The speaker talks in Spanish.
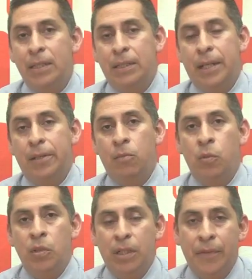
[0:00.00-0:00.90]
a ser de
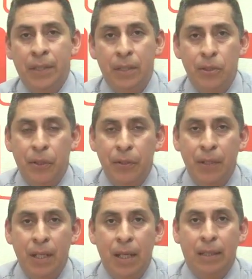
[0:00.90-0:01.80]
mucha bendición
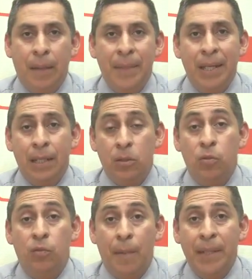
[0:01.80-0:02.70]
también a
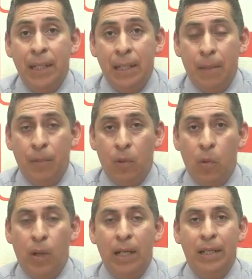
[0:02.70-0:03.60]
su familia, por lo
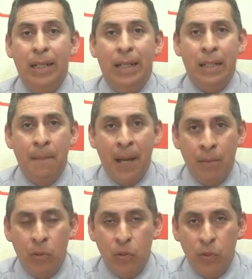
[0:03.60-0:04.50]
cual le
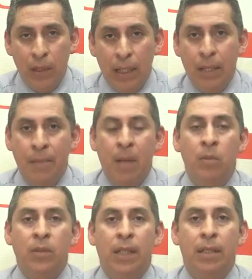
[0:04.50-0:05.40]
animamos, le
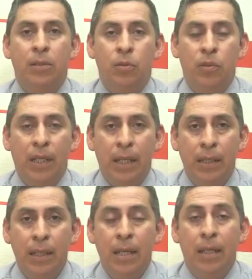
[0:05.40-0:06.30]
animamos a que si usted
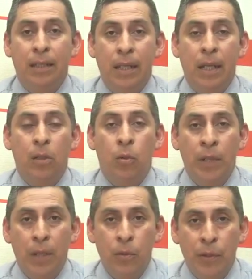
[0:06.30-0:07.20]
tiene
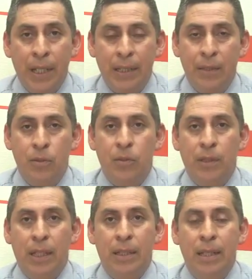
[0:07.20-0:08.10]
alguna duda, que si
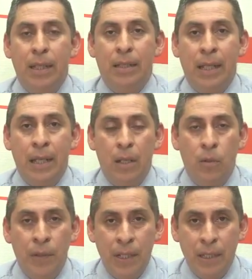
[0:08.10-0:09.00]
usted tiene
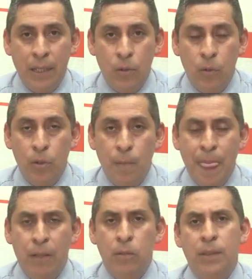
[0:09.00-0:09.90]
alguna inquietud,
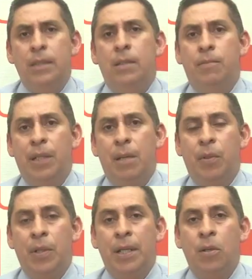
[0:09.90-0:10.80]
usted se pueda
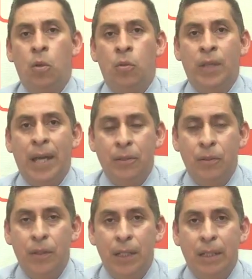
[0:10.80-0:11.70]
poner en
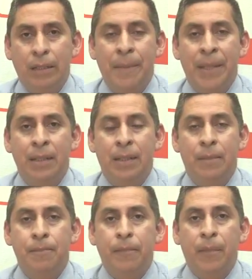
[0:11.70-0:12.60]
contacto
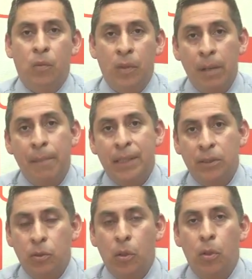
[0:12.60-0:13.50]
directamente con el
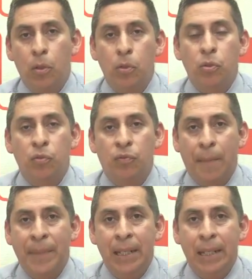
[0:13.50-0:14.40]
pastor o con su
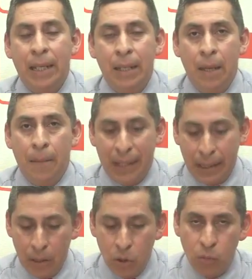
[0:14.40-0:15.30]
familia para
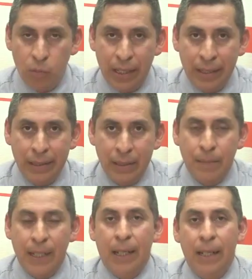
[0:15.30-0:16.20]
que ellos puedan
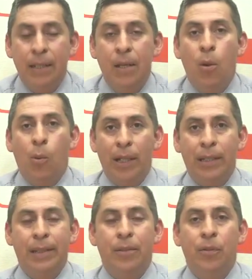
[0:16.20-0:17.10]
despejar
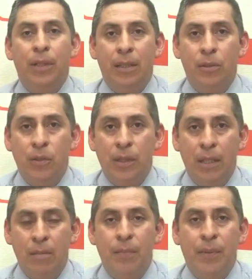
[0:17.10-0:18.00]
cualquier duda que
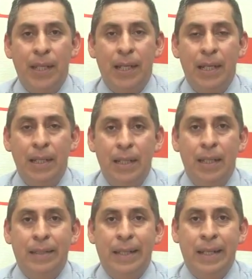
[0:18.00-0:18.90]
usted pudiera
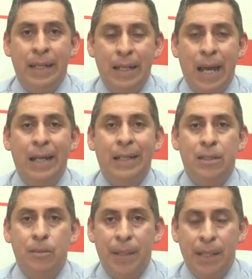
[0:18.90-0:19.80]
tener al
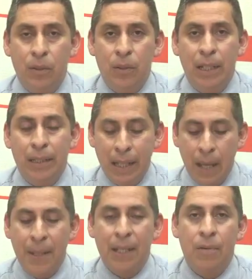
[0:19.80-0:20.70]
respecto del
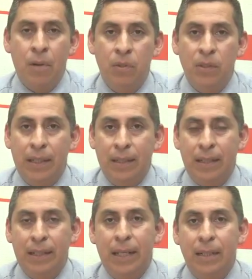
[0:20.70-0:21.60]
tema que vamos a
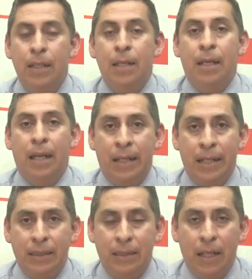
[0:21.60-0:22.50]
tratar en
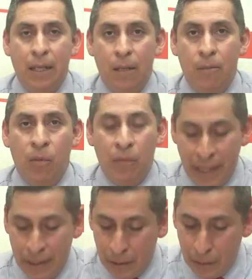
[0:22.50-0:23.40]
este
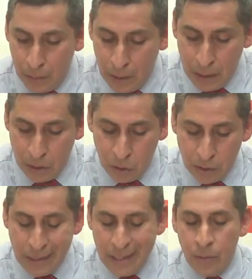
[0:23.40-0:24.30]
momento. Si
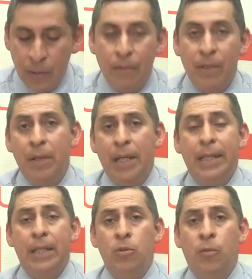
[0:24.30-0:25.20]
usted tiene una Biblia
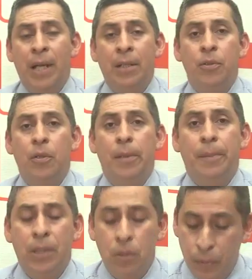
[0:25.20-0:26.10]
ahí a su mano, yo le
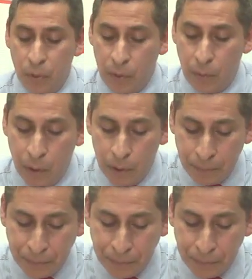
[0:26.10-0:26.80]
pido por favor